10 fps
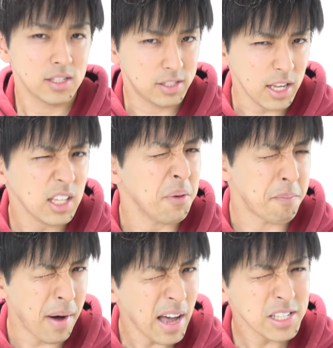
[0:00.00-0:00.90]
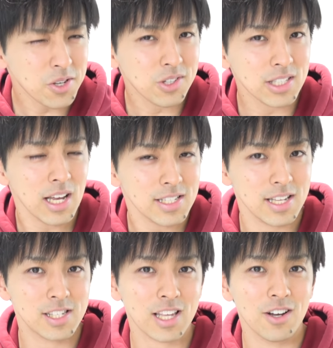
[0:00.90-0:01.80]
ぜひ倍速再
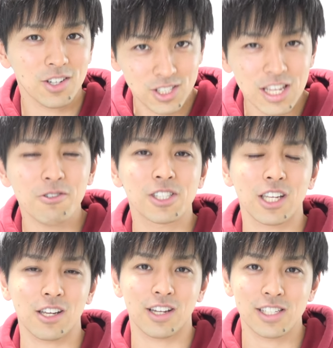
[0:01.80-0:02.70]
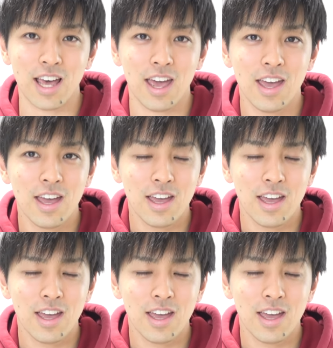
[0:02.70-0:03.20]
生使う癖をつけてください。